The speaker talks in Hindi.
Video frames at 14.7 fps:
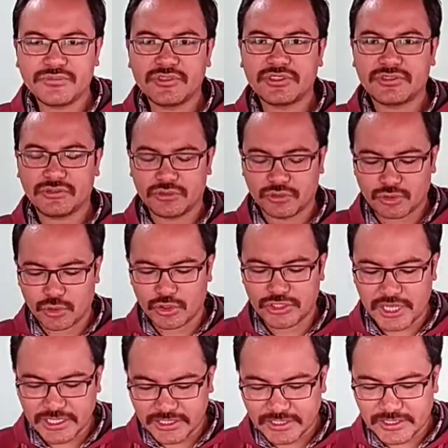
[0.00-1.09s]
सोच
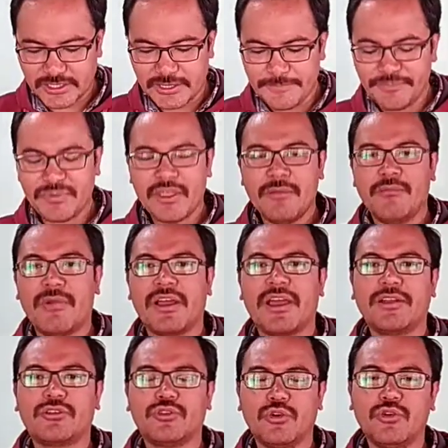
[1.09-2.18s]
आती थी
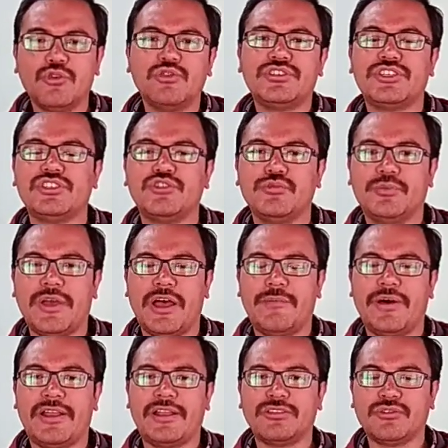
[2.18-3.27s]
मगर दोनों चीज़ों पे
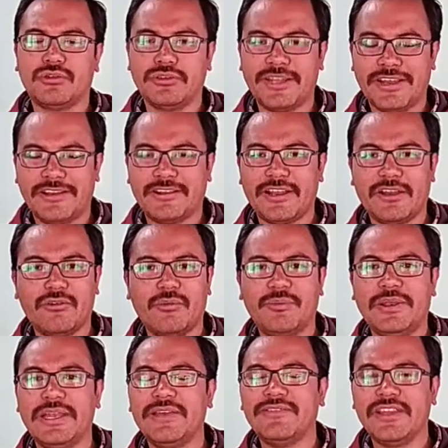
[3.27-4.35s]
हमारा जो नेरेटर है वो
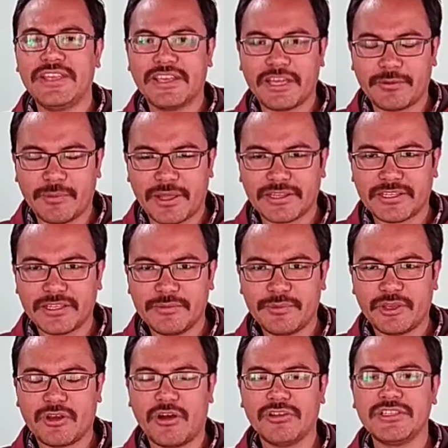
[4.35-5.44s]
बिलीव नहीं कर पाते थे
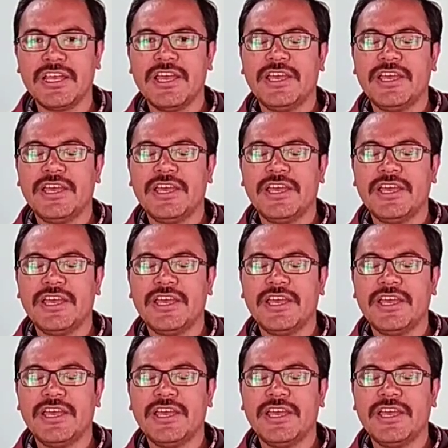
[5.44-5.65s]
बिकॉज